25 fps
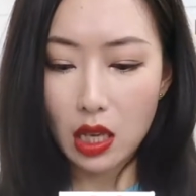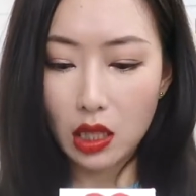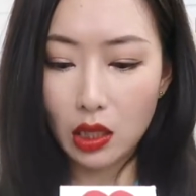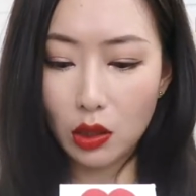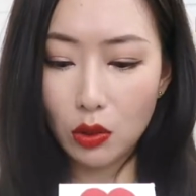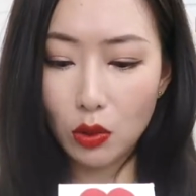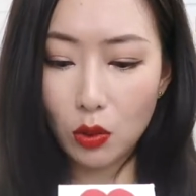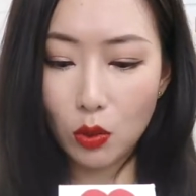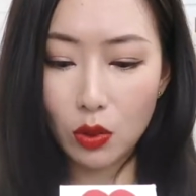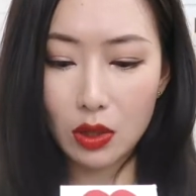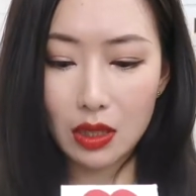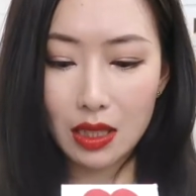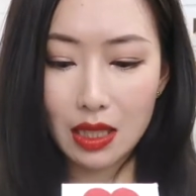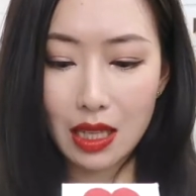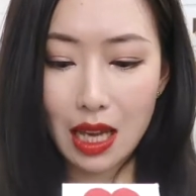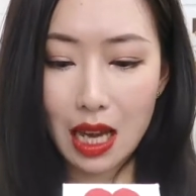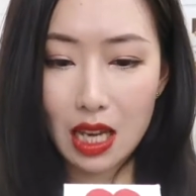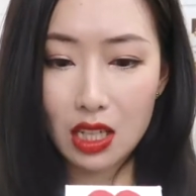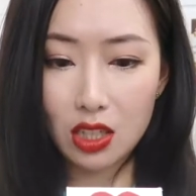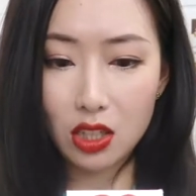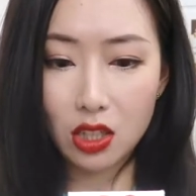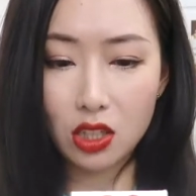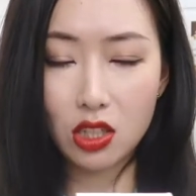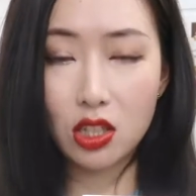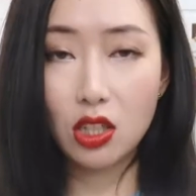因为我记得
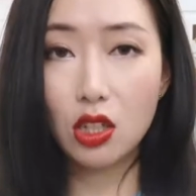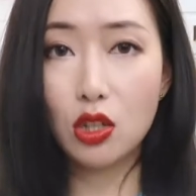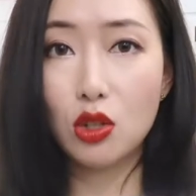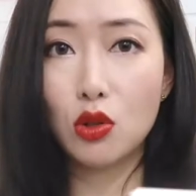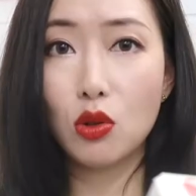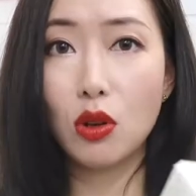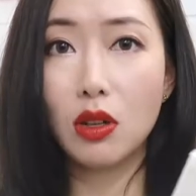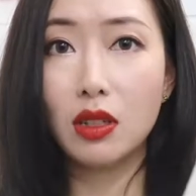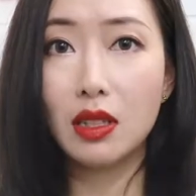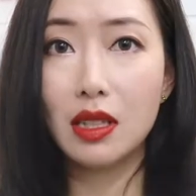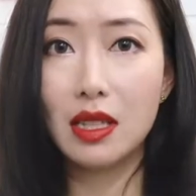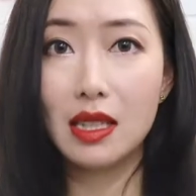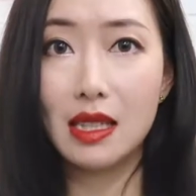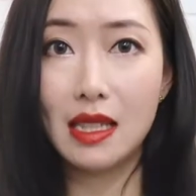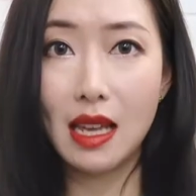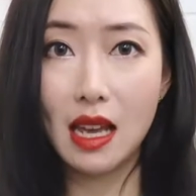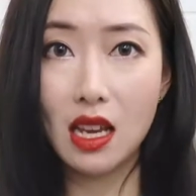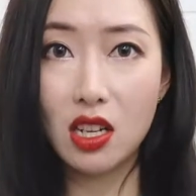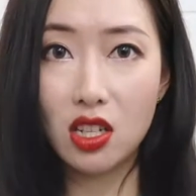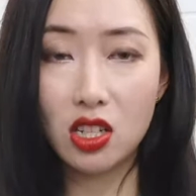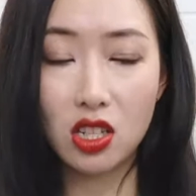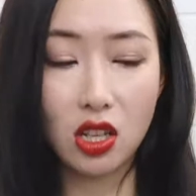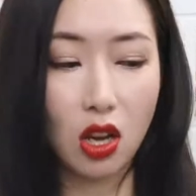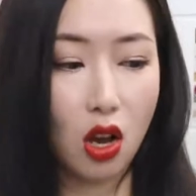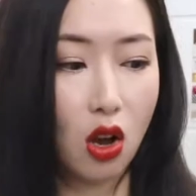它这个正装的
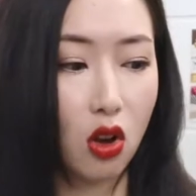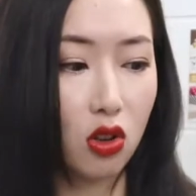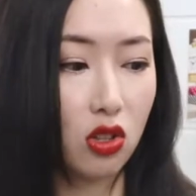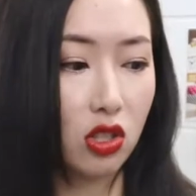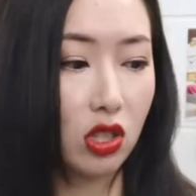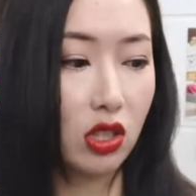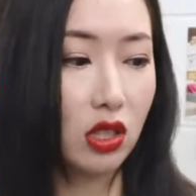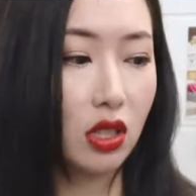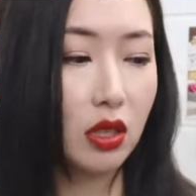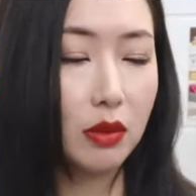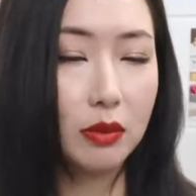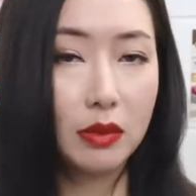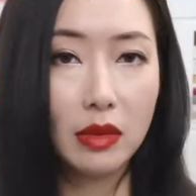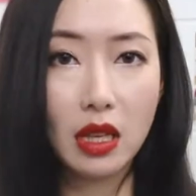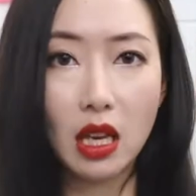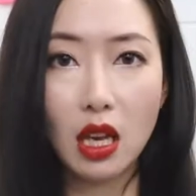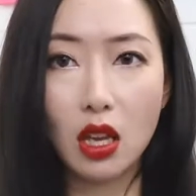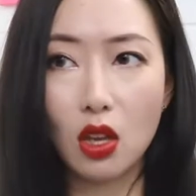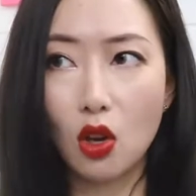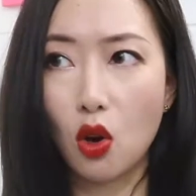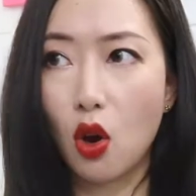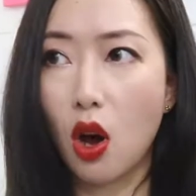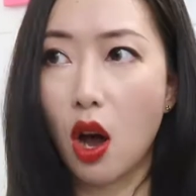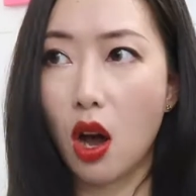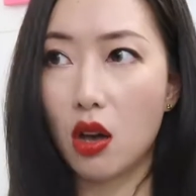三十毫升的
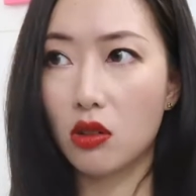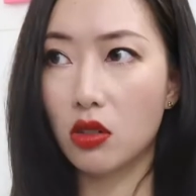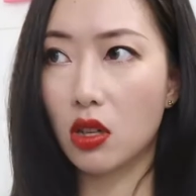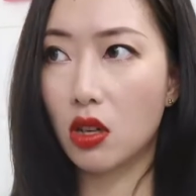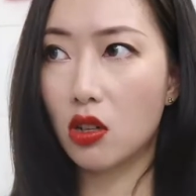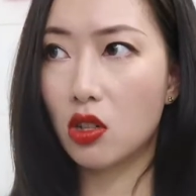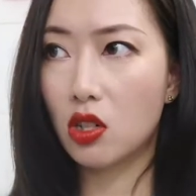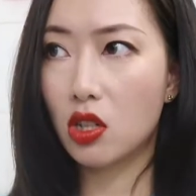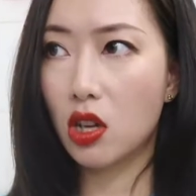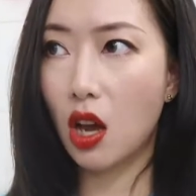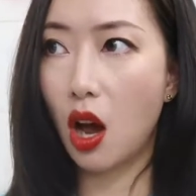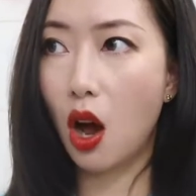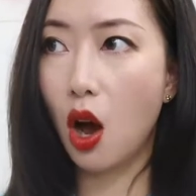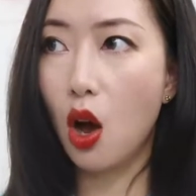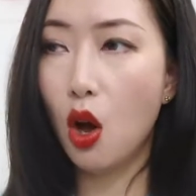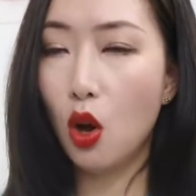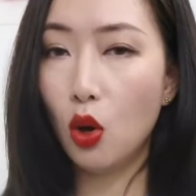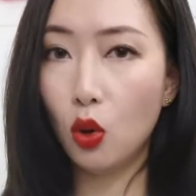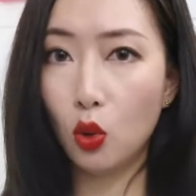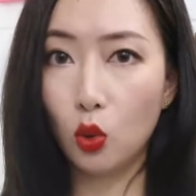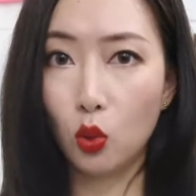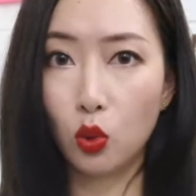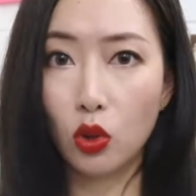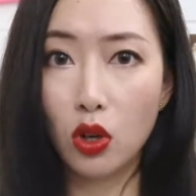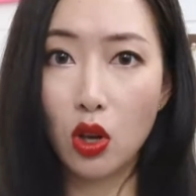面油好像是要
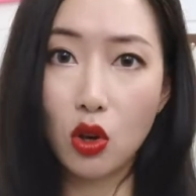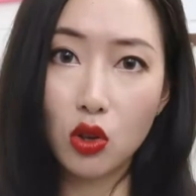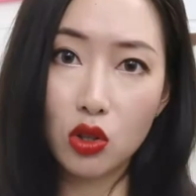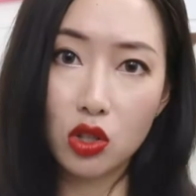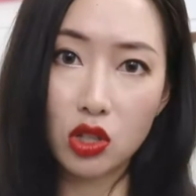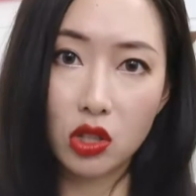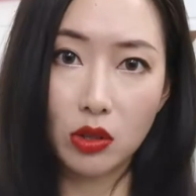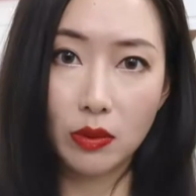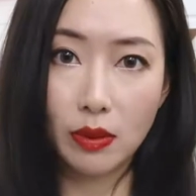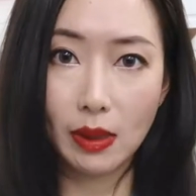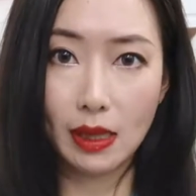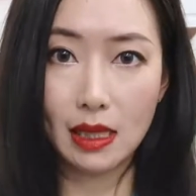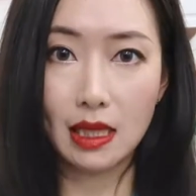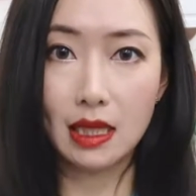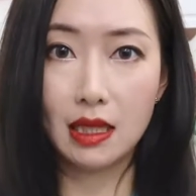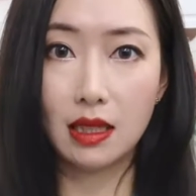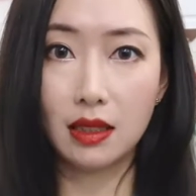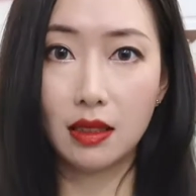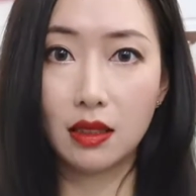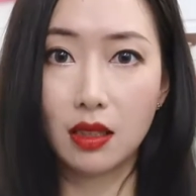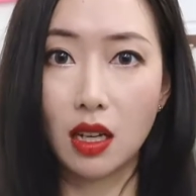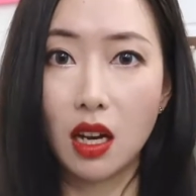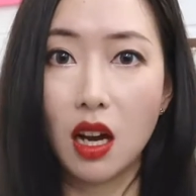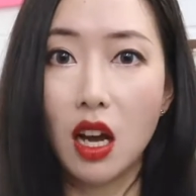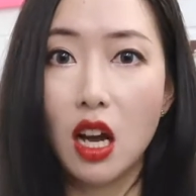五六十美
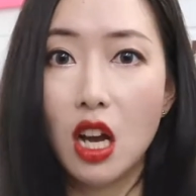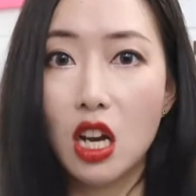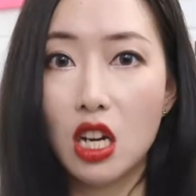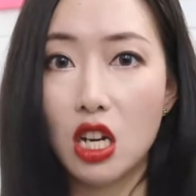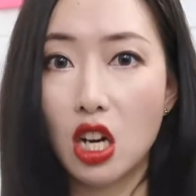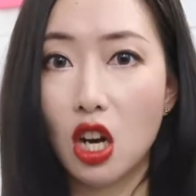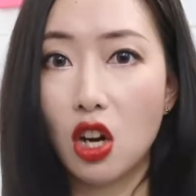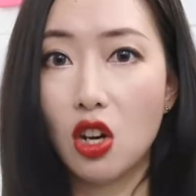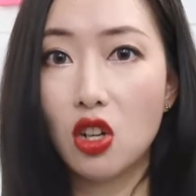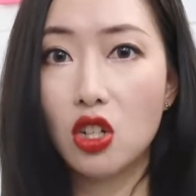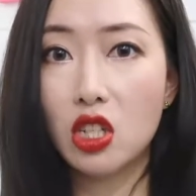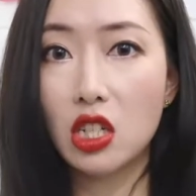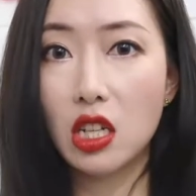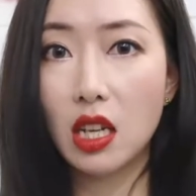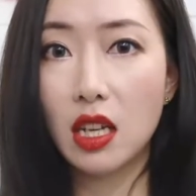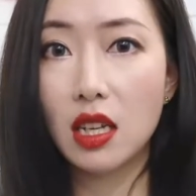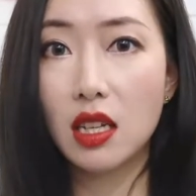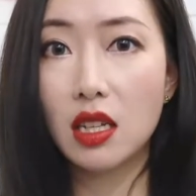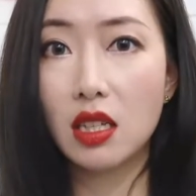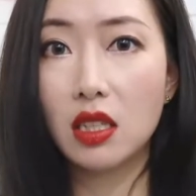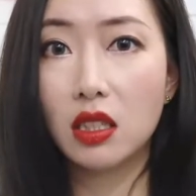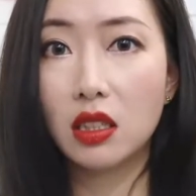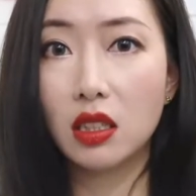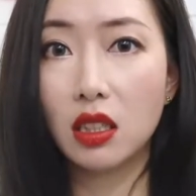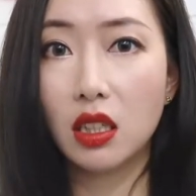金的，然后
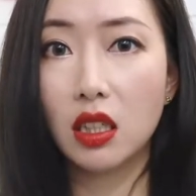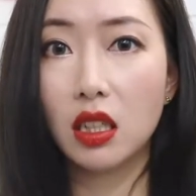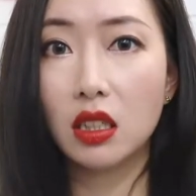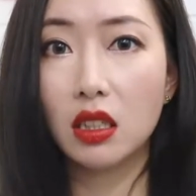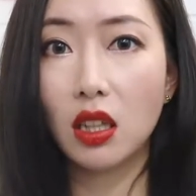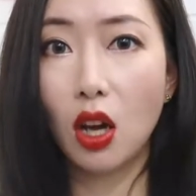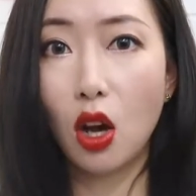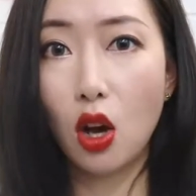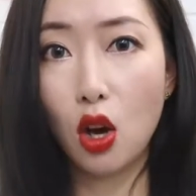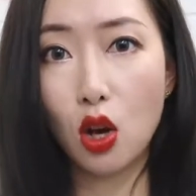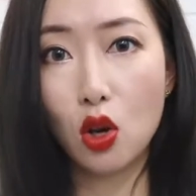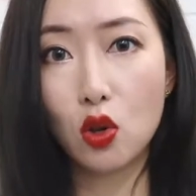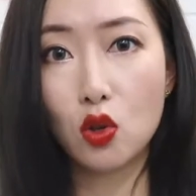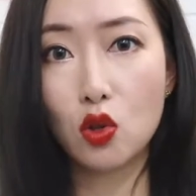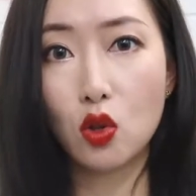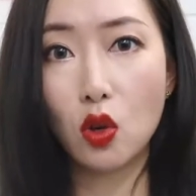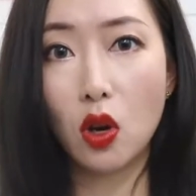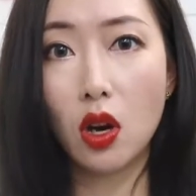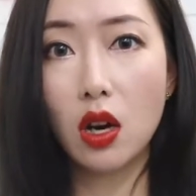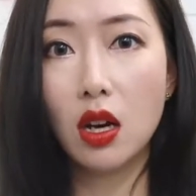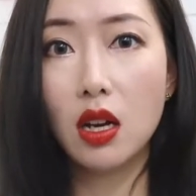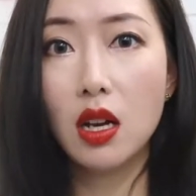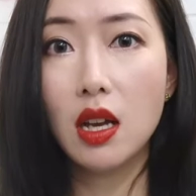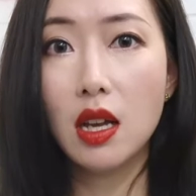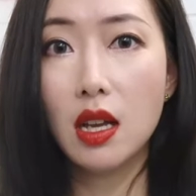这个套
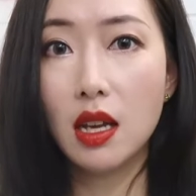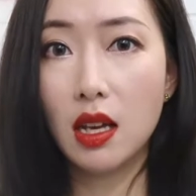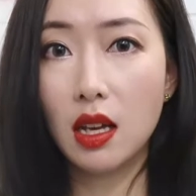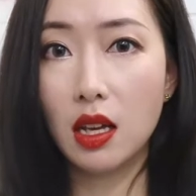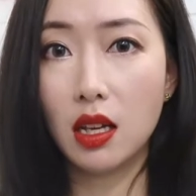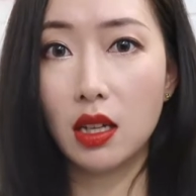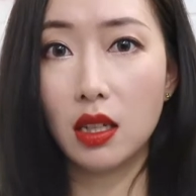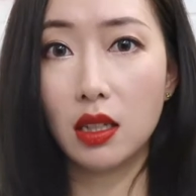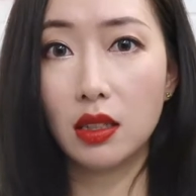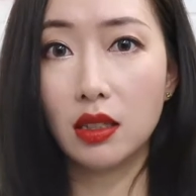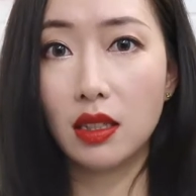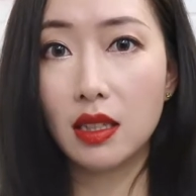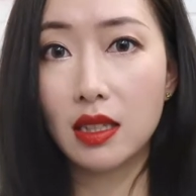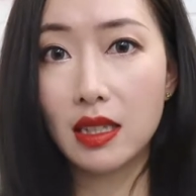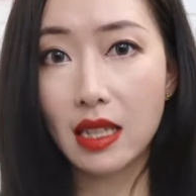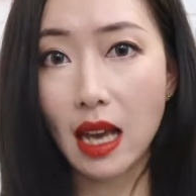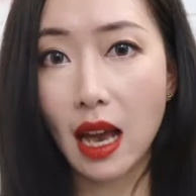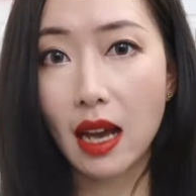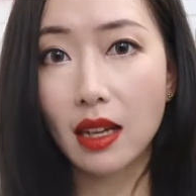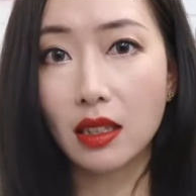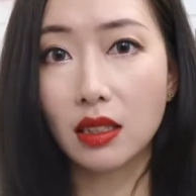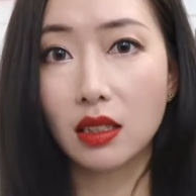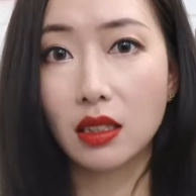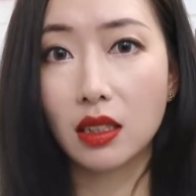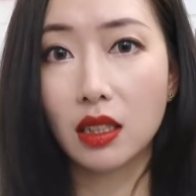装呃的
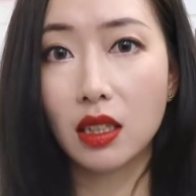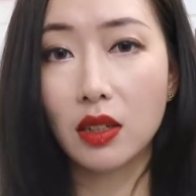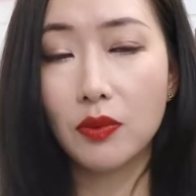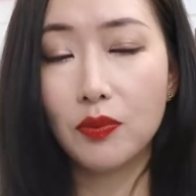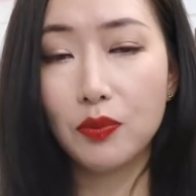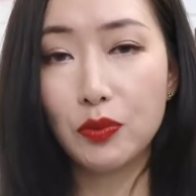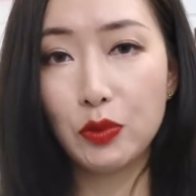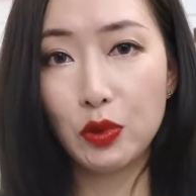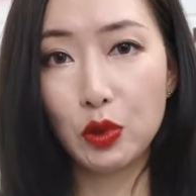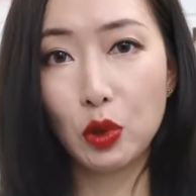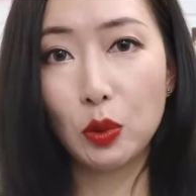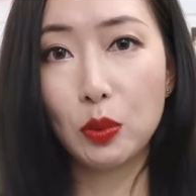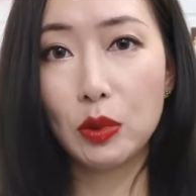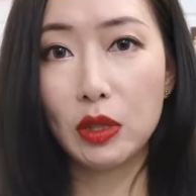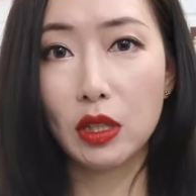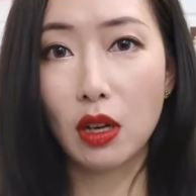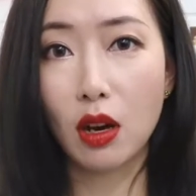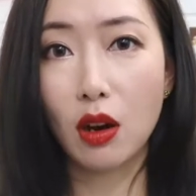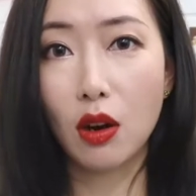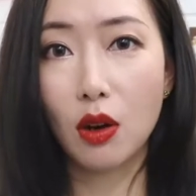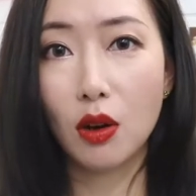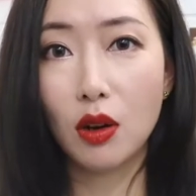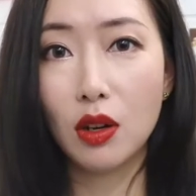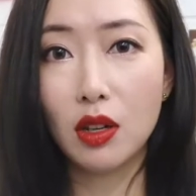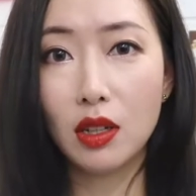价格就比
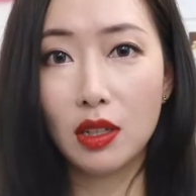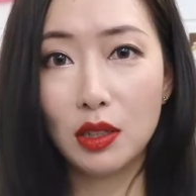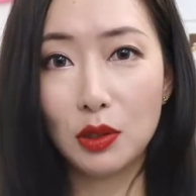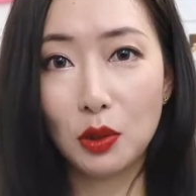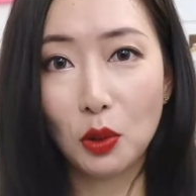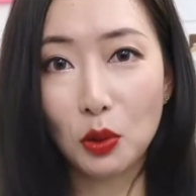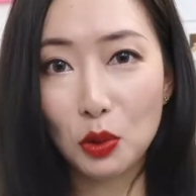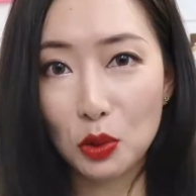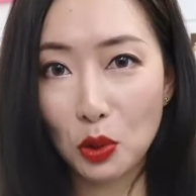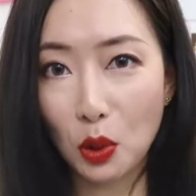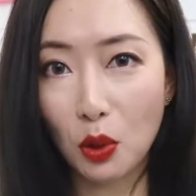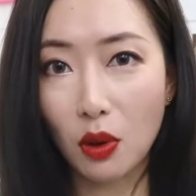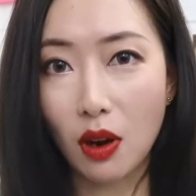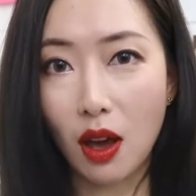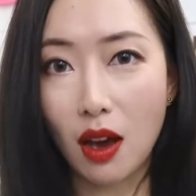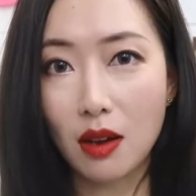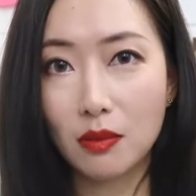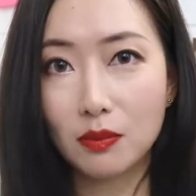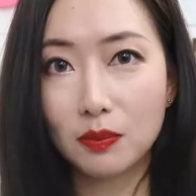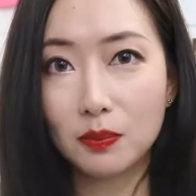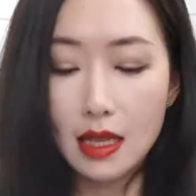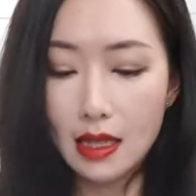较优秀了。